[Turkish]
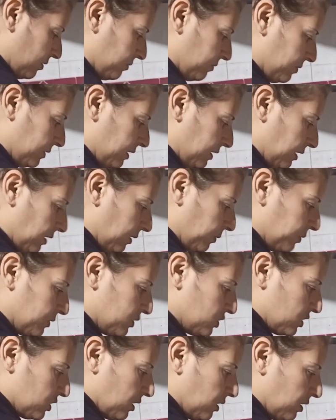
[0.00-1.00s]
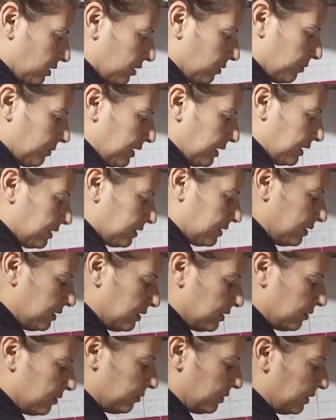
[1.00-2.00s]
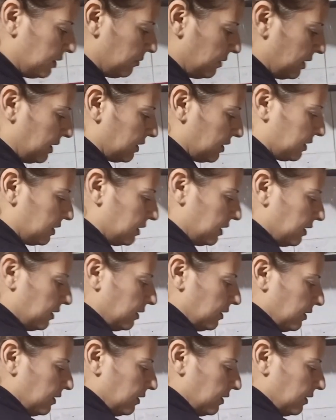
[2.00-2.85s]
Pide yapacağım. Etli benim etli